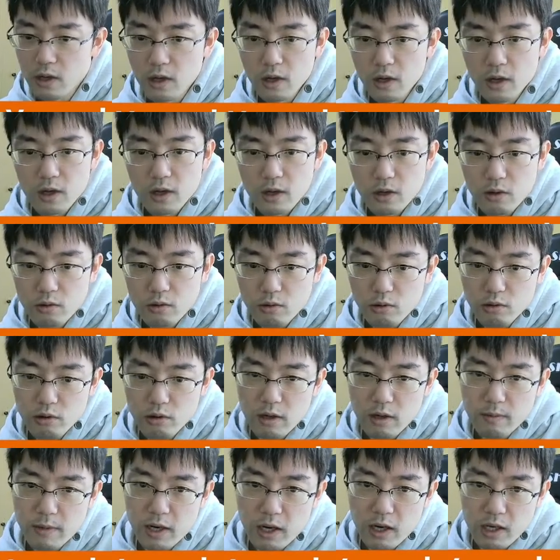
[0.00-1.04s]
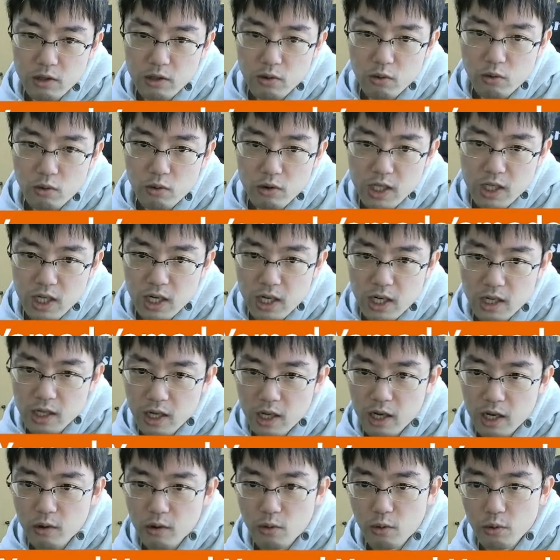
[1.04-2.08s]
いうことで、まあ、一応こっちから
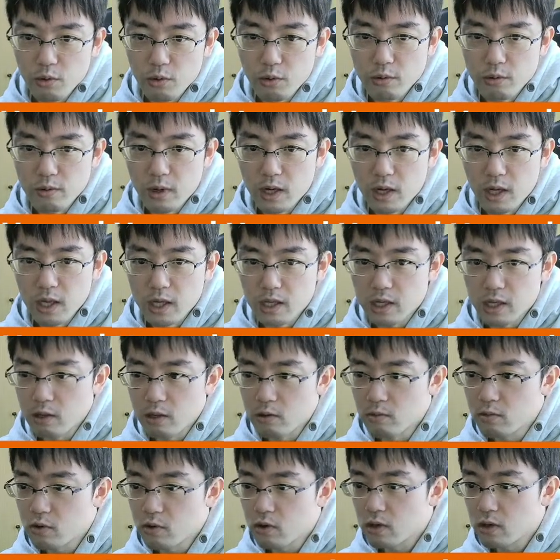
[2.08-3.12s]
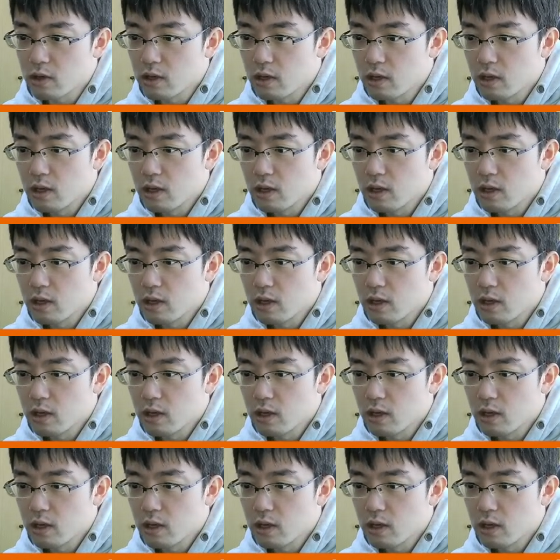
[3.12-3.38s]
ね、こう取るわけですけども、